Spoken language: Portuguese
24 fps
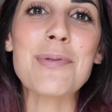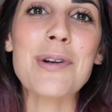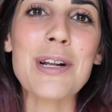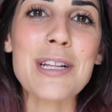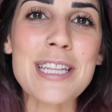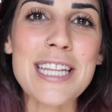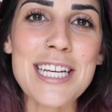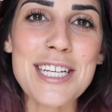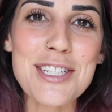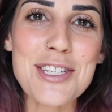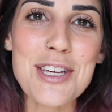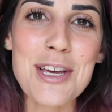
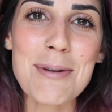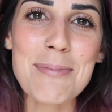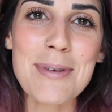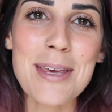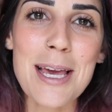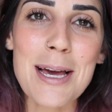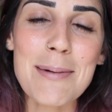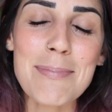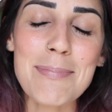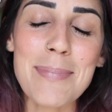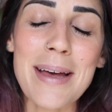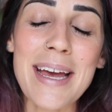proteger a
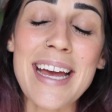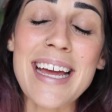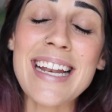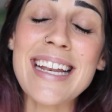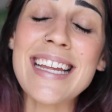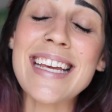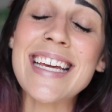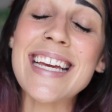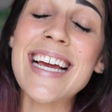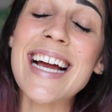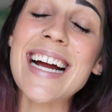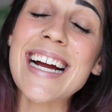minha
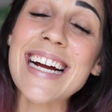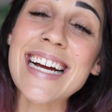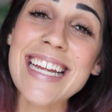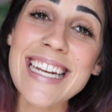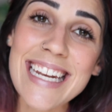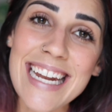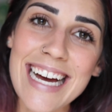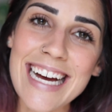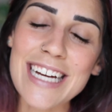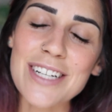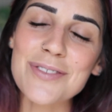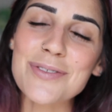pele e é
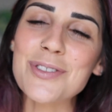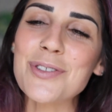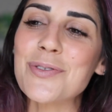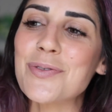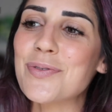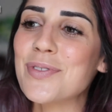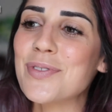claro não